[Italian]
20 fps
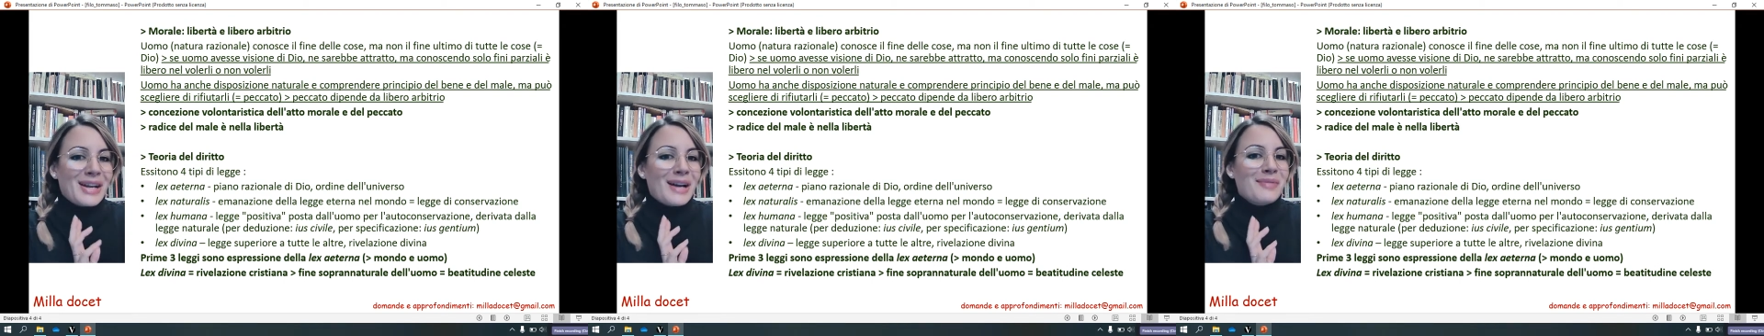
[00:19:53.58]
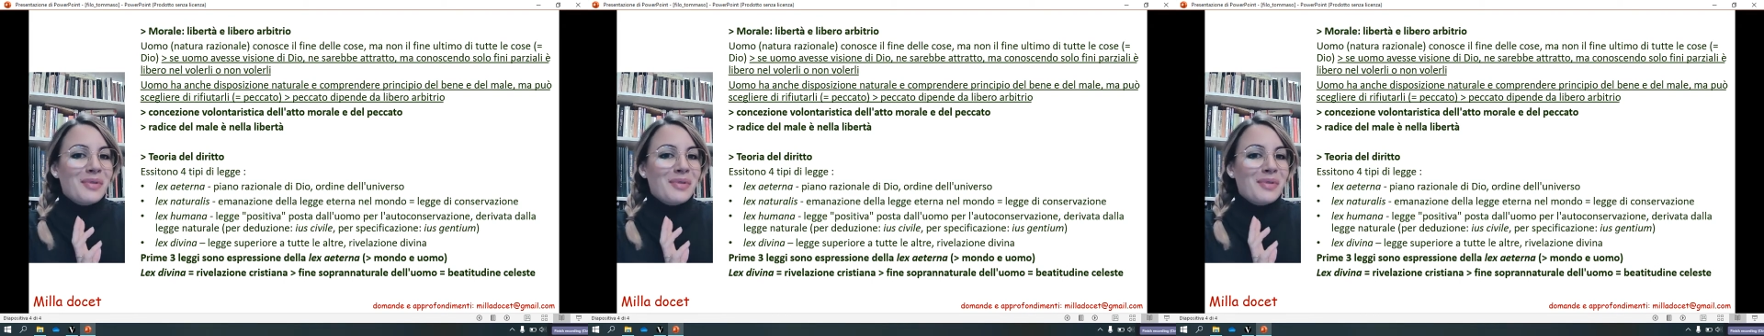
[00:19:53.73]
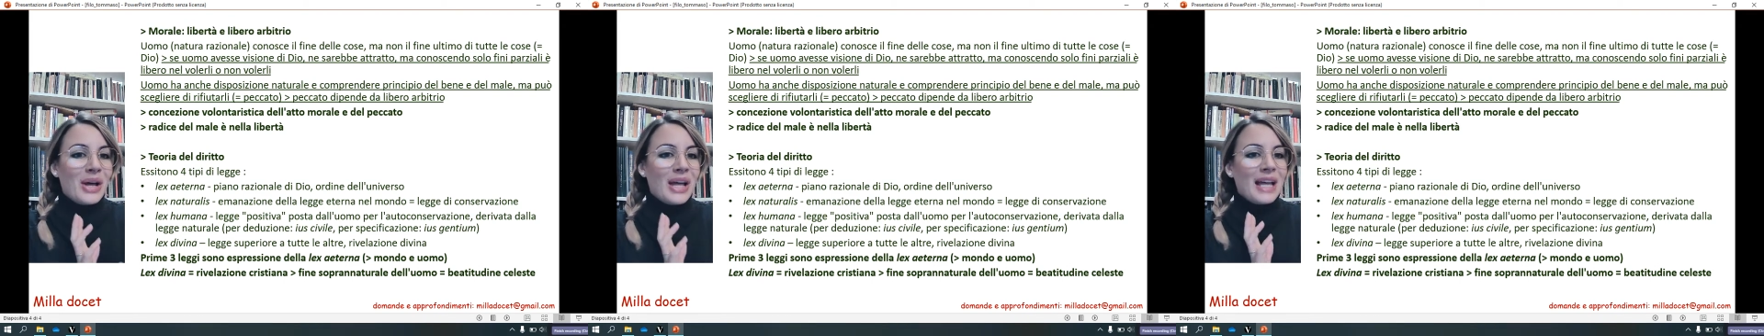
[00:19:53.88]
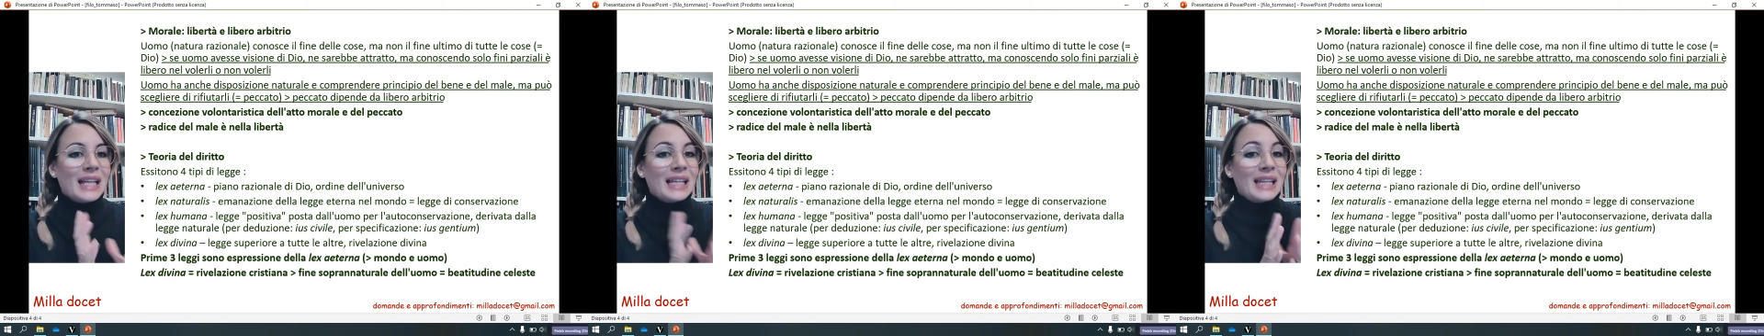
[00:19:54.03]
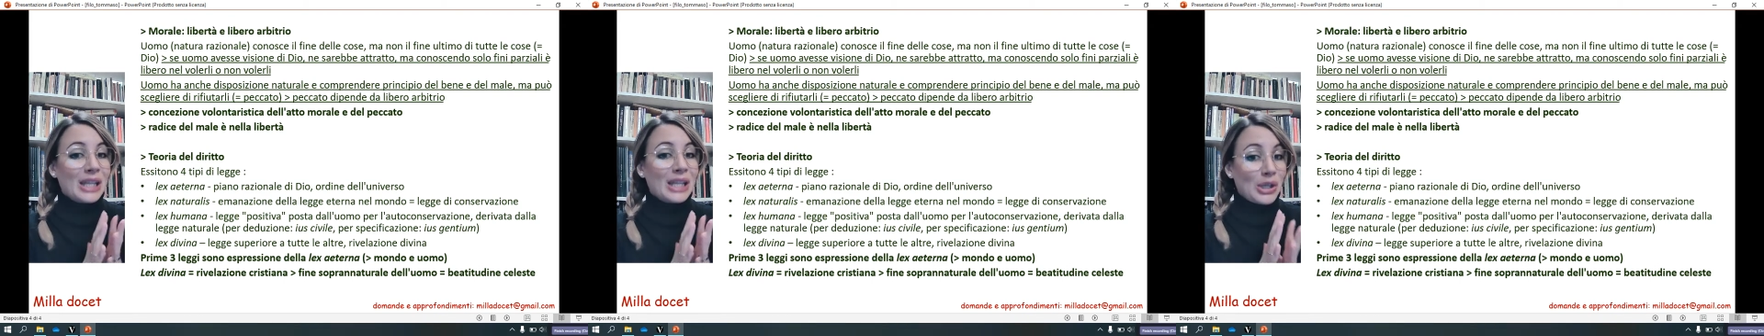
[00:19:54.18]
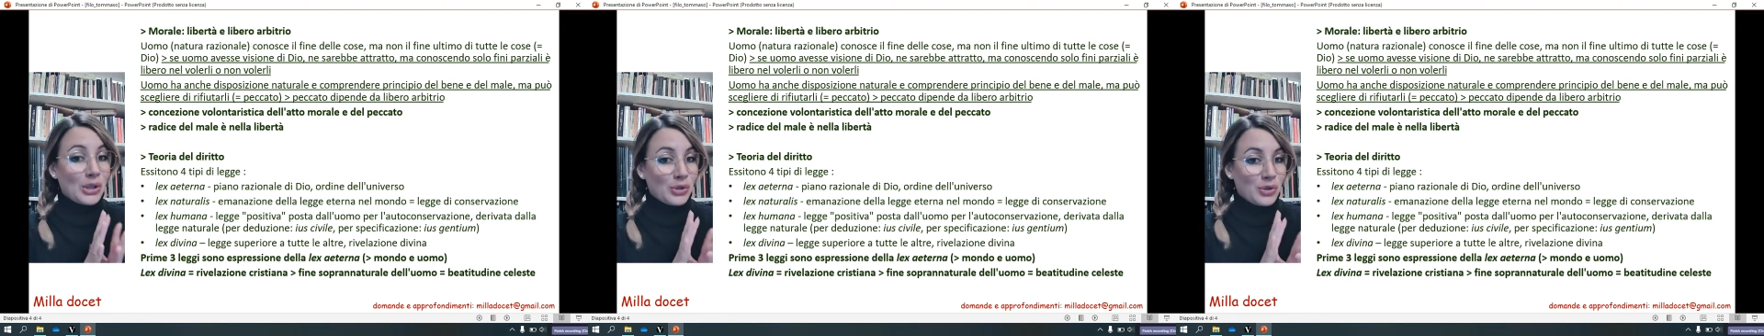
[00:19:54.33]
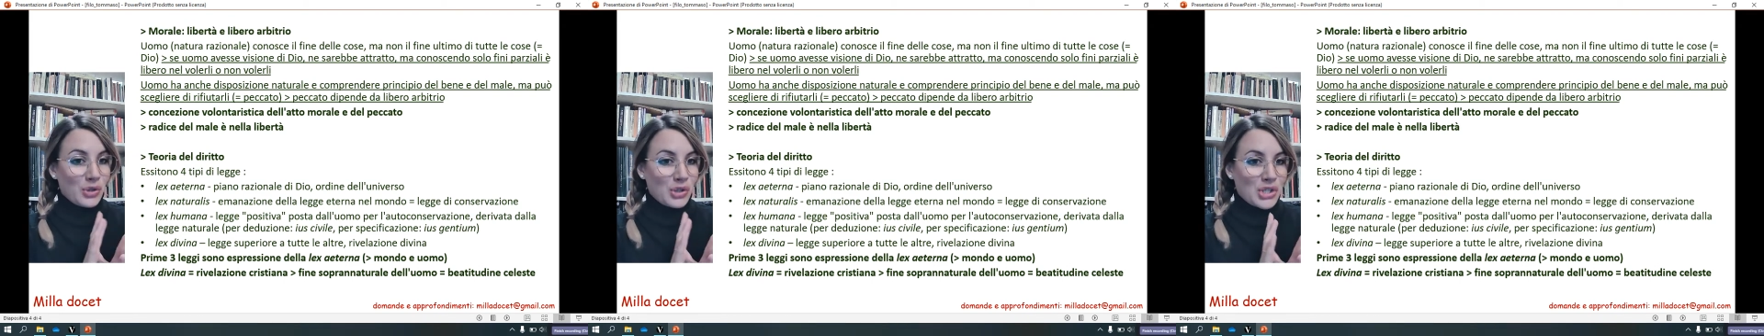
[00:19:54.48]
diciamo,
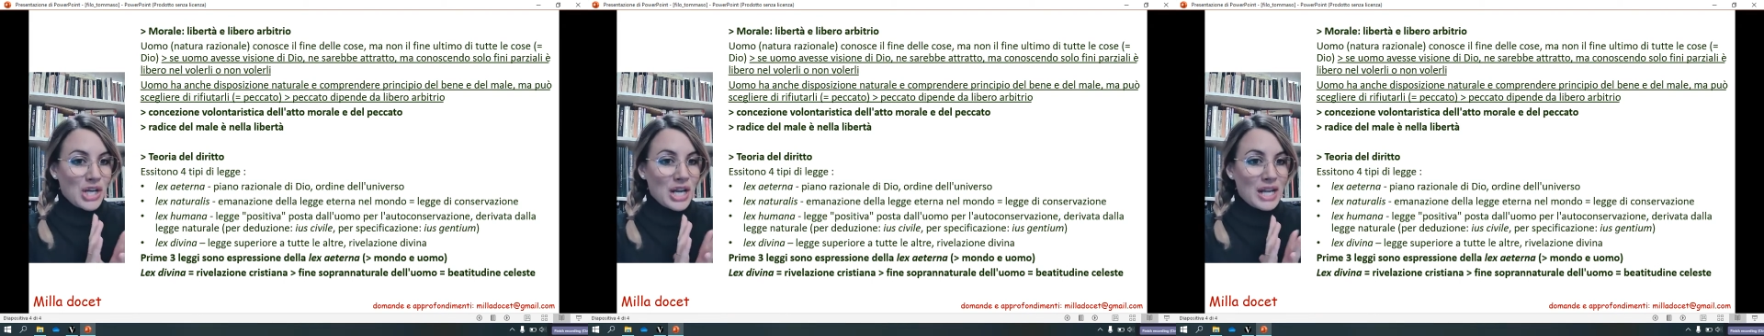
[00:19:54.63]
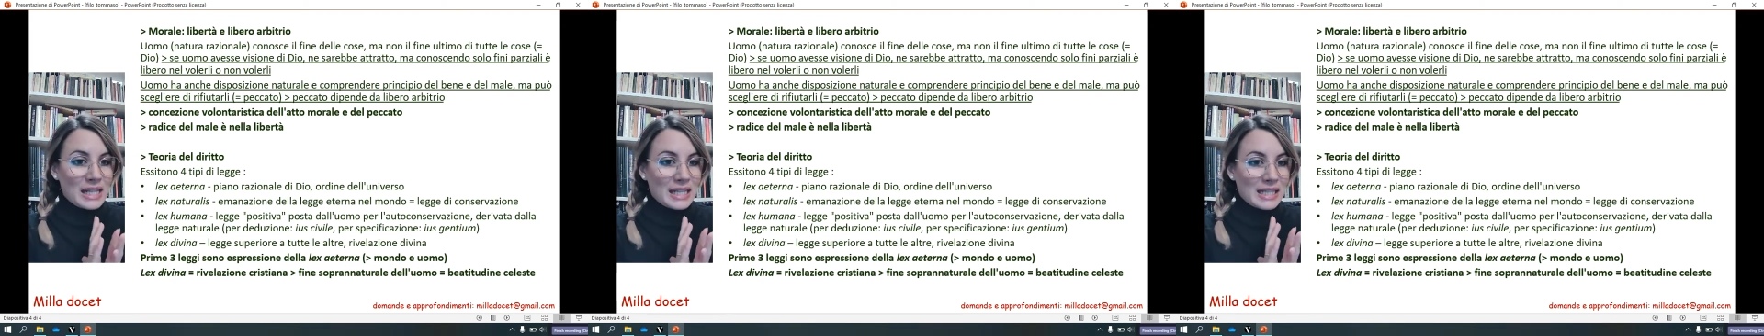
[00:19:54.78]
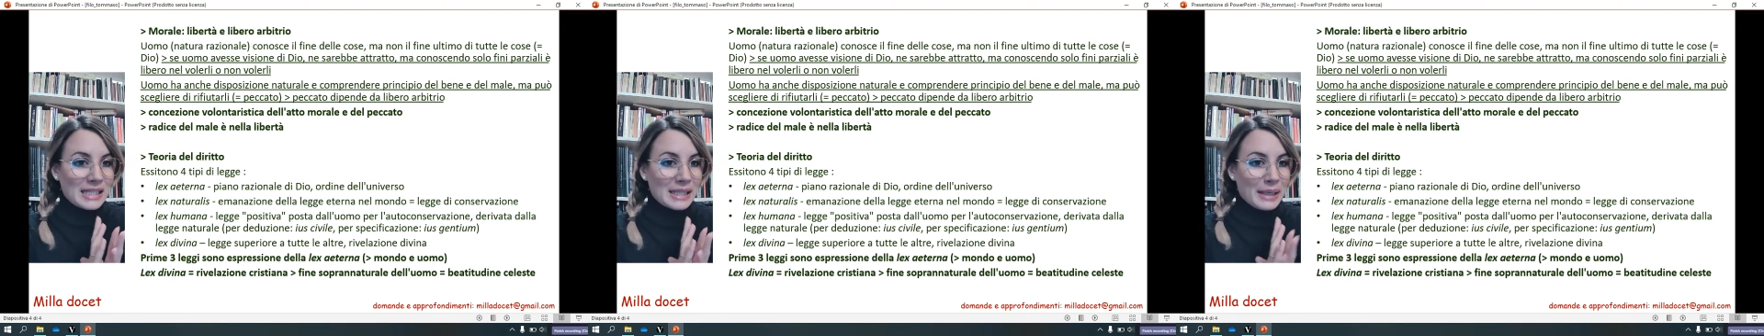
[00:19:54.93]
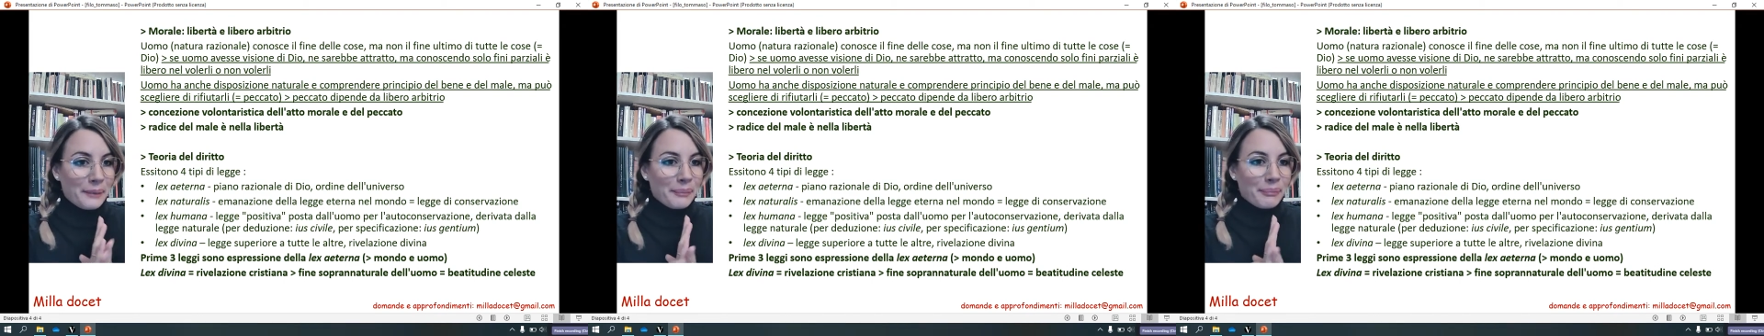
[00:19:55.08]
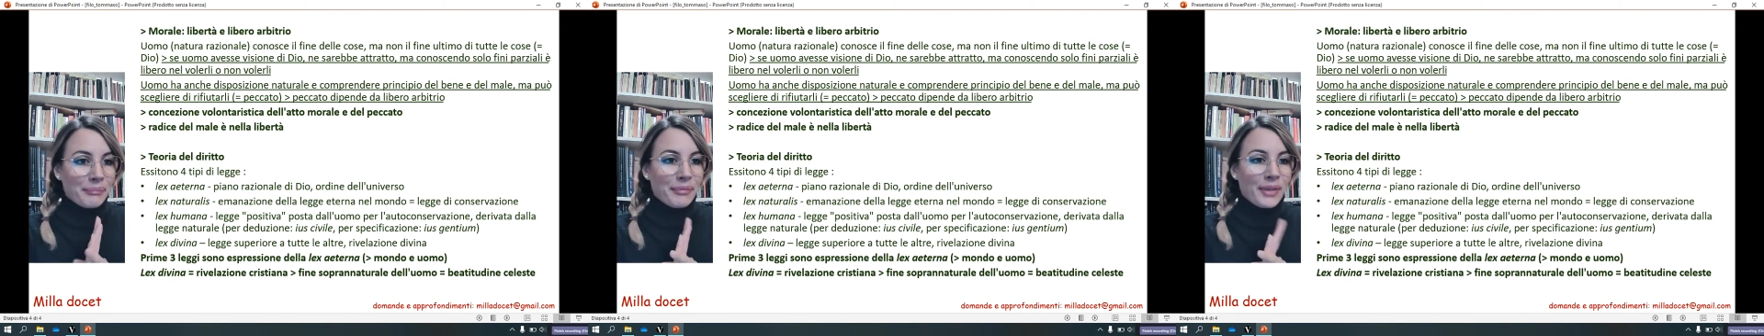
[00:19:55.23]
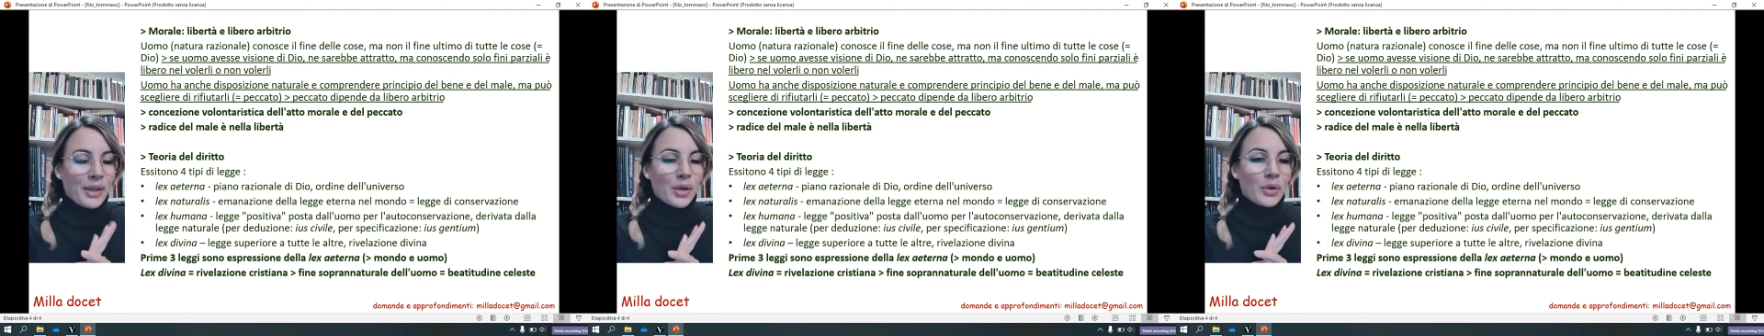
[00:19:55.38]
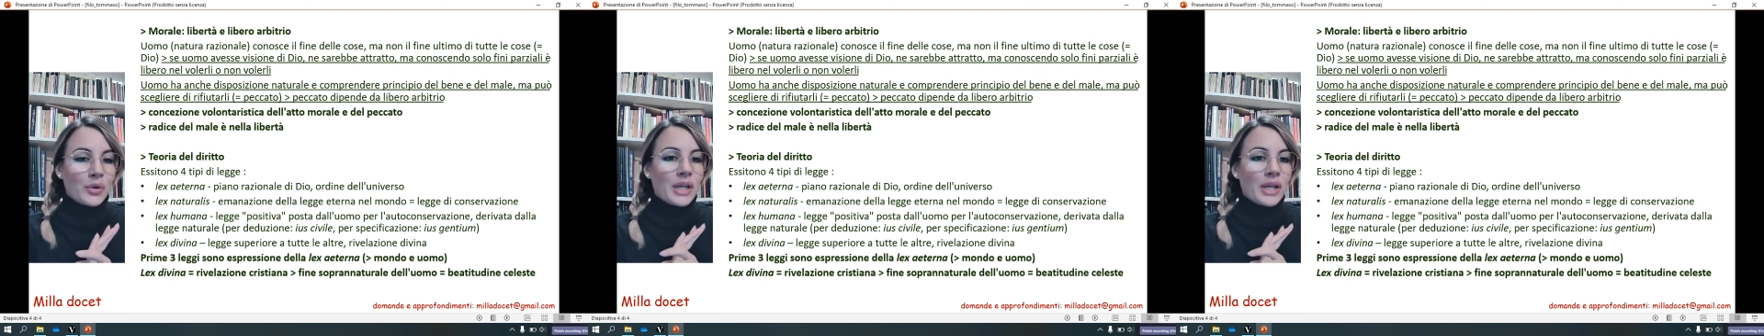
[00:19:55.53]
di conoscenza,
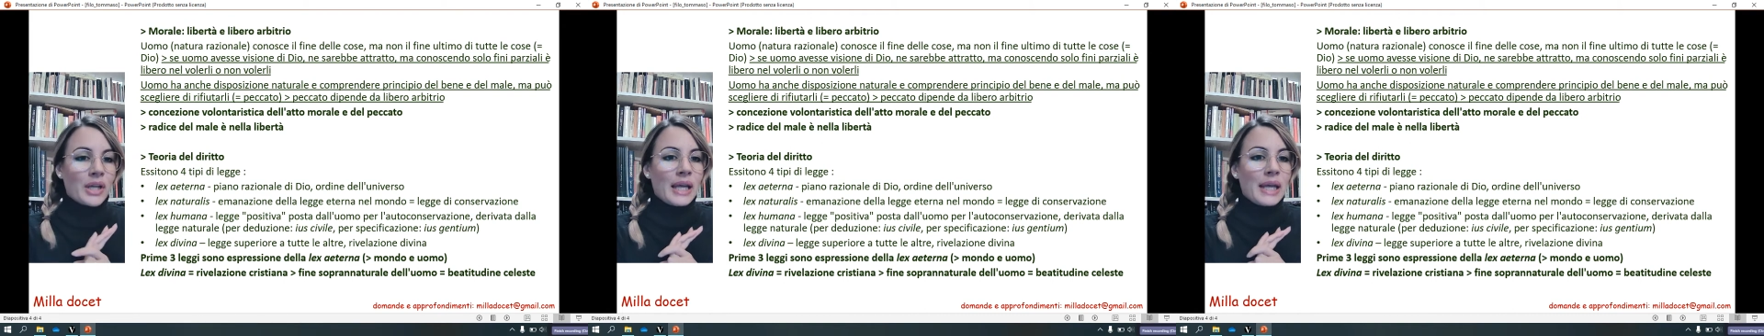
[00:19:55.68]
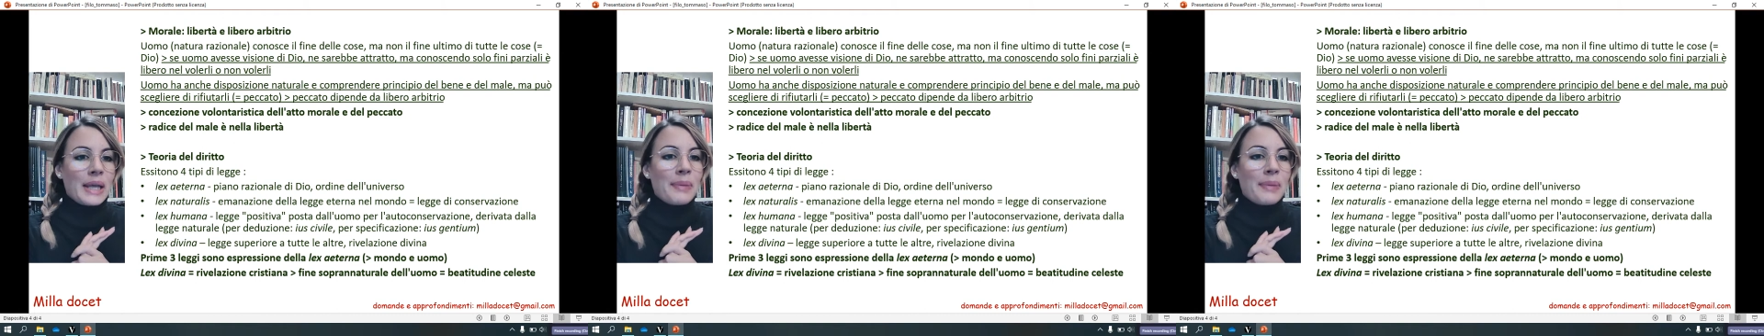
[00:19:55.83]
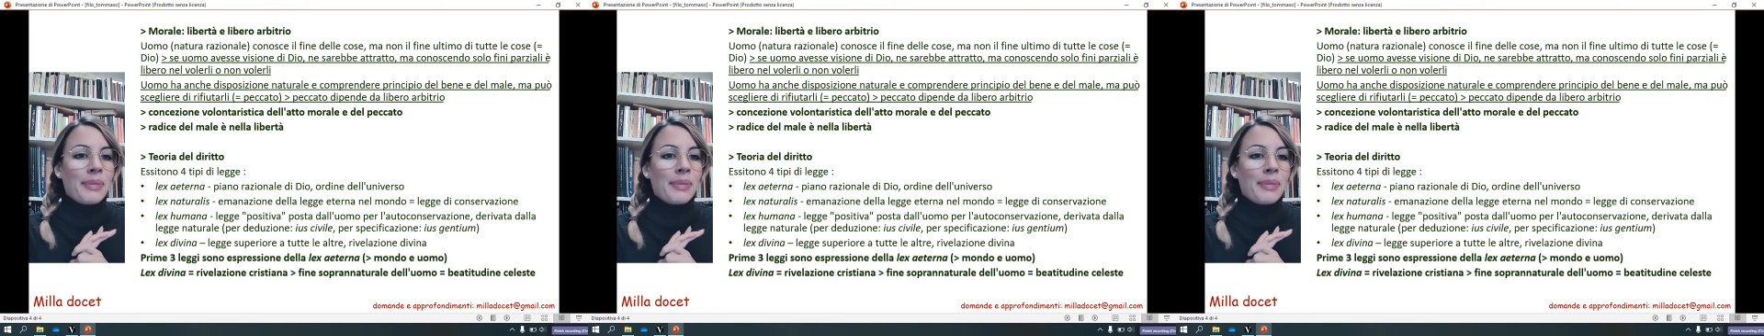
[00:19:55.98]
ok?